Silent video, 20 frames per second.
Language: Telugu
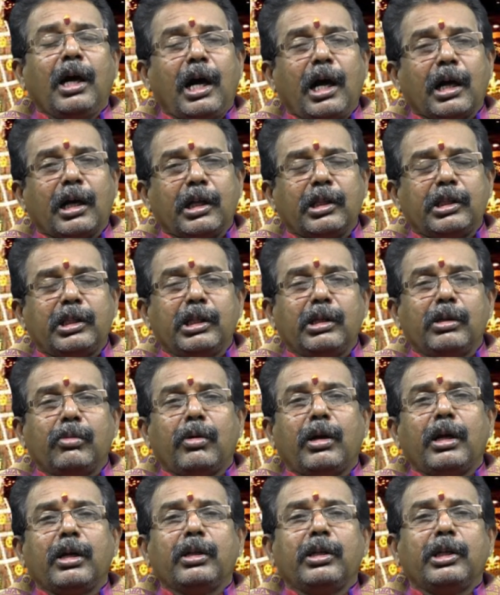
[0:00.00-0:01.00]
ఆ కత్తి
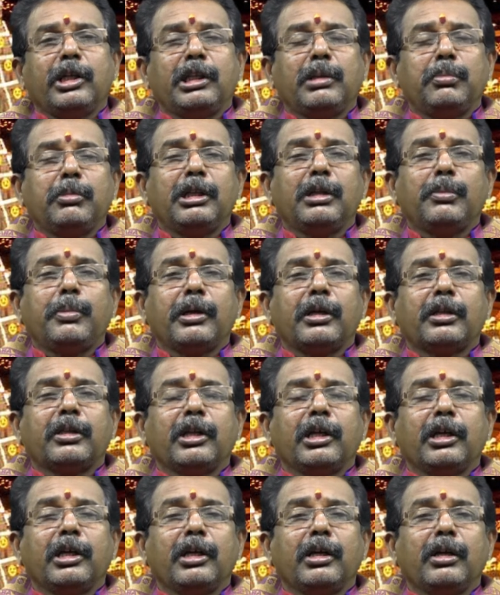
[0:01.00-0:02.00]
వాడి నెత్తి మీద
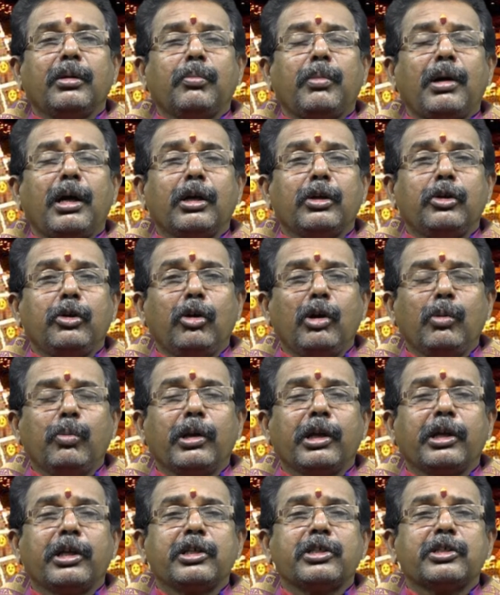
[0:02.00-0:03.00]
పెడితే బాగా
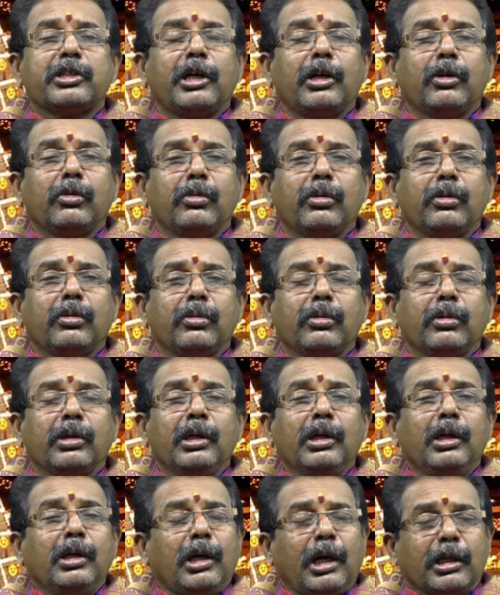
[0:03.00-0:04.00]
ఏడుపు లెక్కిస్తాడు
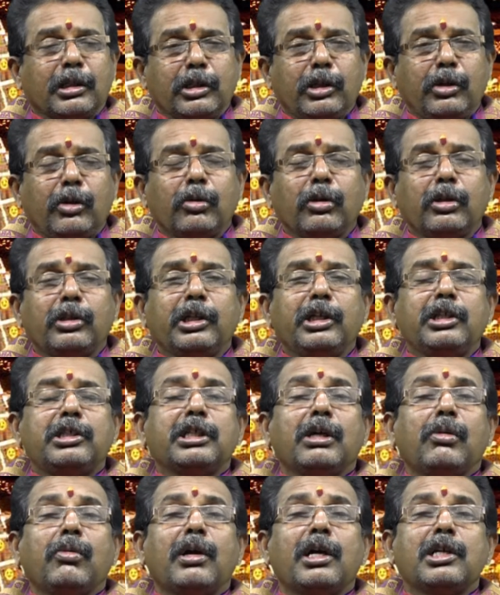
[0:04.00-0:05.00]
అసలు ఎంట్రుకలు
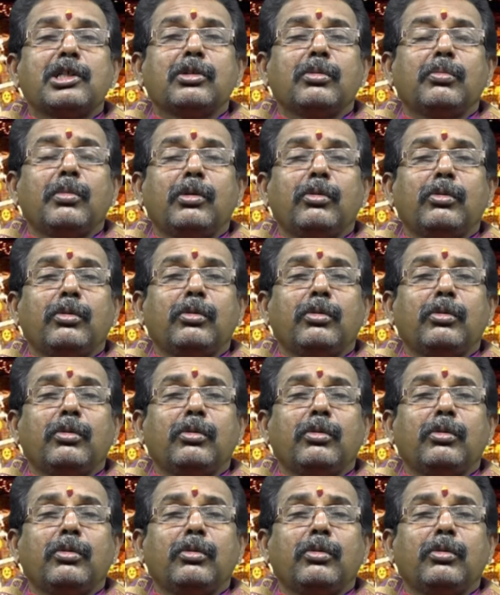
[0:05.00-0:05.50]
తీయించే అవకాశం